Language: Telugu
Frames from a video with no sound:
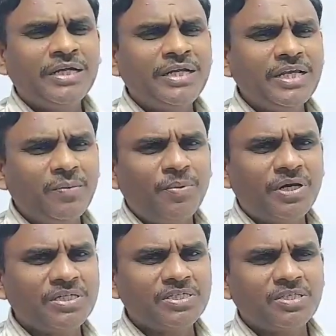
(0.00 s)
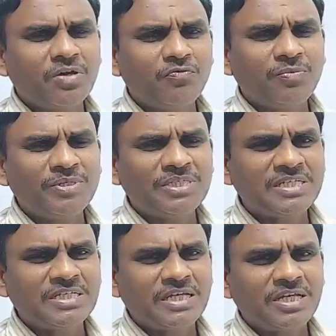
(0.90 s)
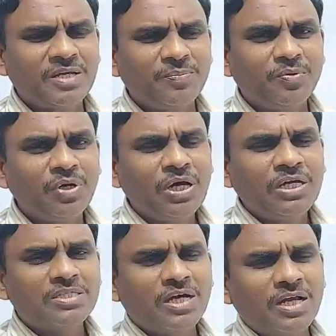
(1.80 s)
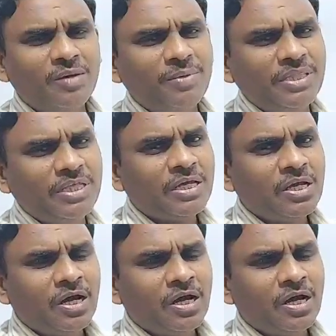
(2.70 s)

ఇండియా పాకిస్తాన్ విభజన జరిగినప్పుడు చాలామంది